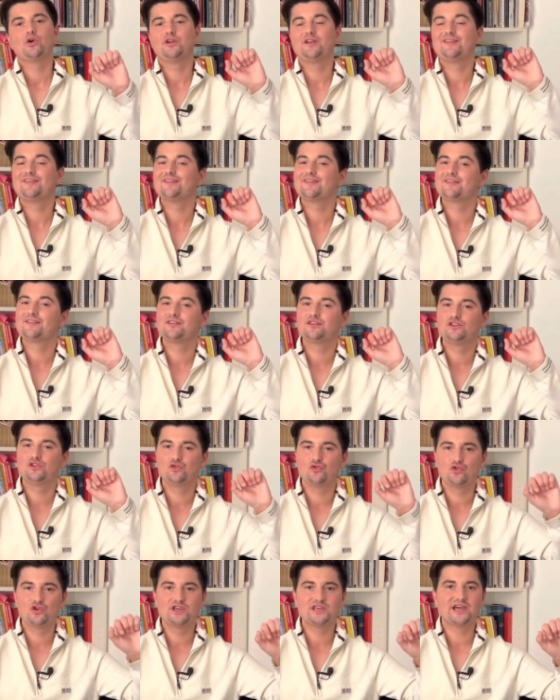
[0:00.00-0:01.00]
Und dieses
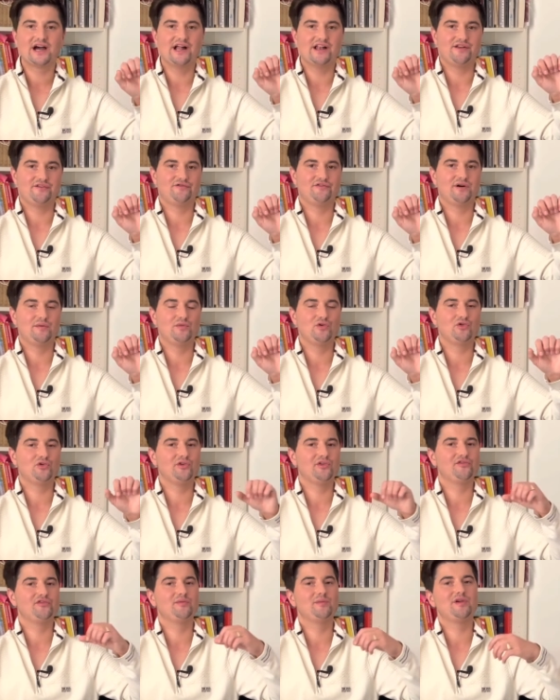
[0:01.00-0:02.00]

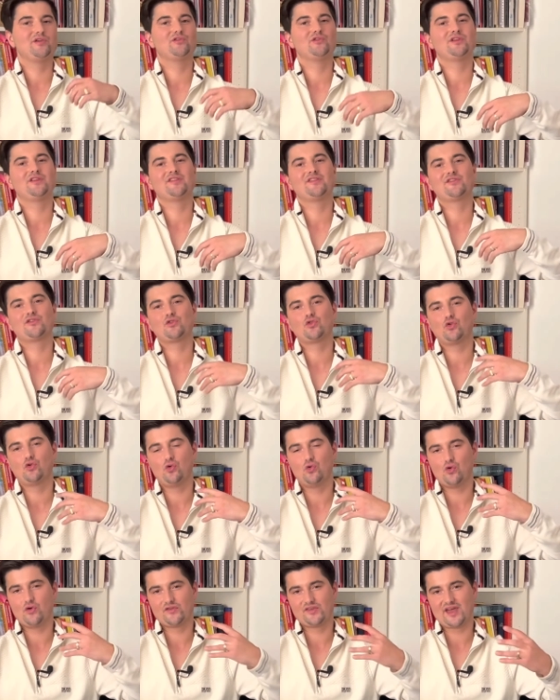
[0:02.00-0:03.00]
Durchhaltevermögen ist für mich so dieses
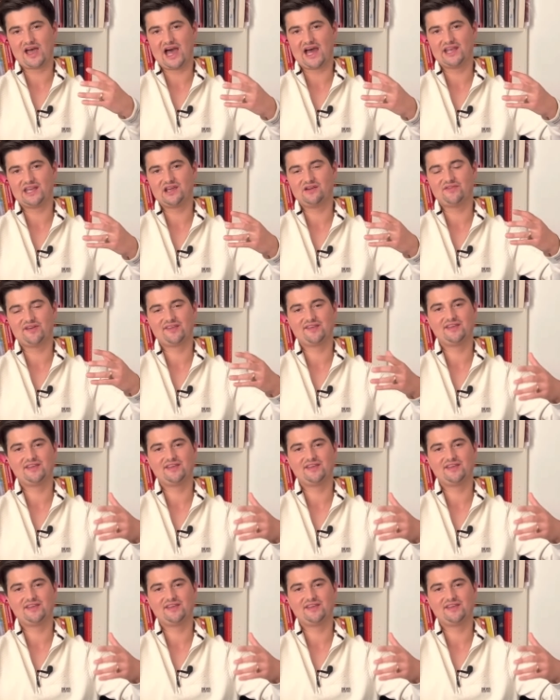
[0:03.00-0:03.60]
Großartige,